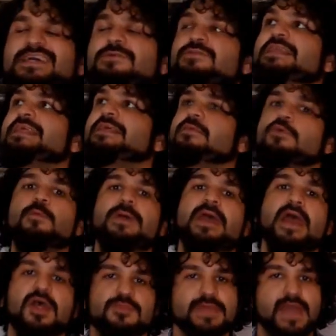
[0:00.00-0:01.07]
il y a aussi des
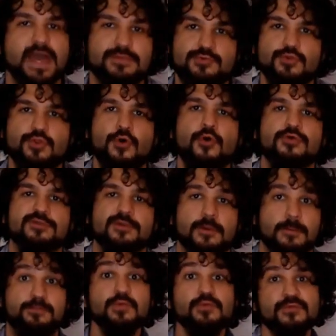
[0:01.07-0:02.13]
auberges miraculeuses,
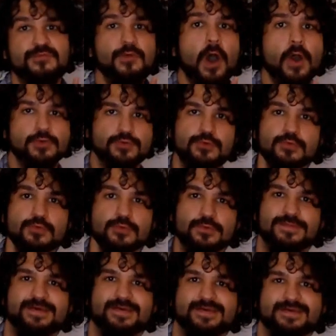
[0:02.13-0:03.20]
plus fort que
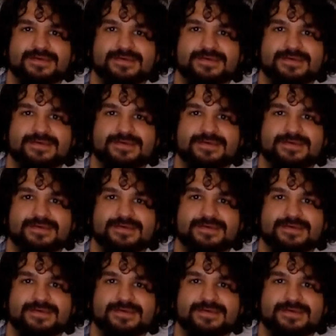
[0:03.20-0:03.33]
lourdes.